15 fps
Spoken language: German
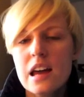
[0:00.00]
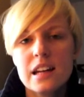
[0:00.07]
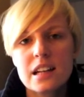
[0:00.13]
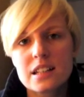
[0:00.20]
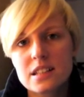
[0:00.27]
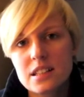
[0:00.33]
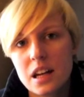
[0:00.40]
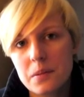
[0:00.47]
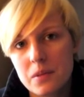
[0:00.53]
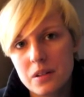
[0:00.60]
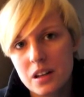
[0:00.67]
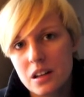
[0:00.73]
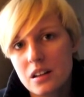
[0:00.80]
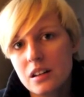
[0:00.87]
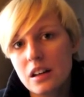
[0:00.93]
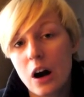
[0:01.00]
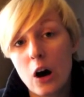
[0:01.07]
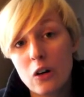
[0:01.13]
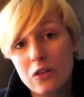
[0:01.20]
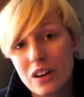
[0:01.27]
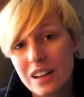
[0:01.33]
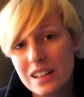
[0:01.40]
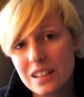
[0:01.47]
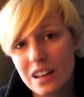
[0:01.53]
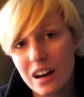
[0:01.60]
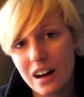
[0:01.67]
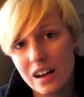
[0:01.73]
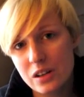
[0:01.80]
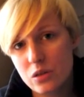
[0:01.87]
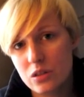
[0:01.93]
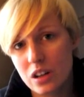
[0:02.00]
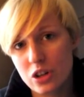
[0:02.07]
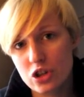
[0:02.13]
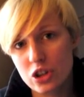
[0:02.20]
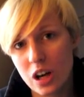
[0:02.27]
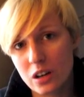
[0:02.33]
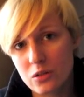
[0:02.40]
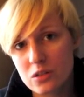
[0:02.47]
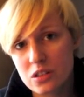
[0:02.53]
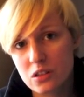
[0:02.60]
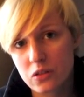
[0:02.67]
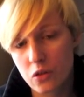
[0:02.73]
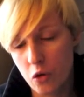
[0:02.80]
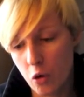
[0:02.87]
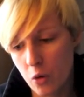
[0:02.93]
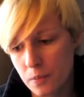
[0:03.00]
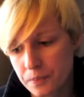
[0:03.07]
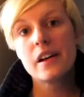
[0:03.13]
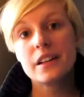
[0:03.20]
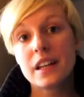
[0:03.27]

Das nennt man dann die Aufrechterhaltung des Status quo.